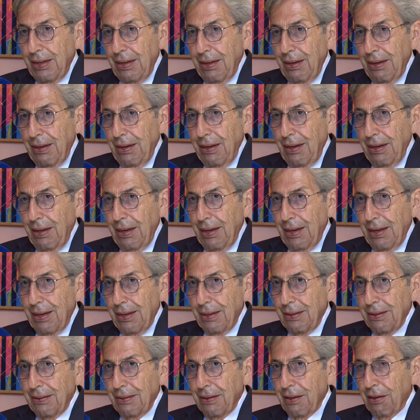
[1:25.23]
è
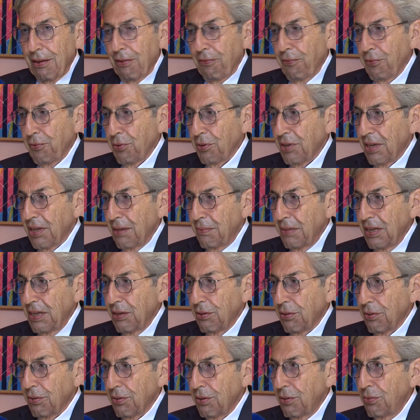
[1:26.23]
lo
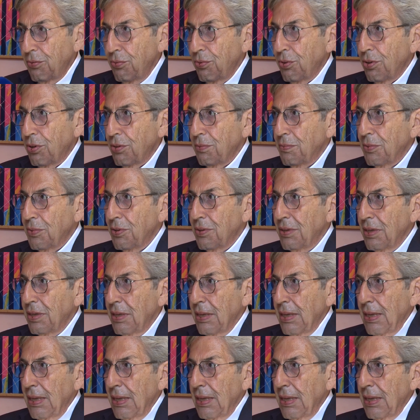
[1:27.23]
sfruttamento dell'uomo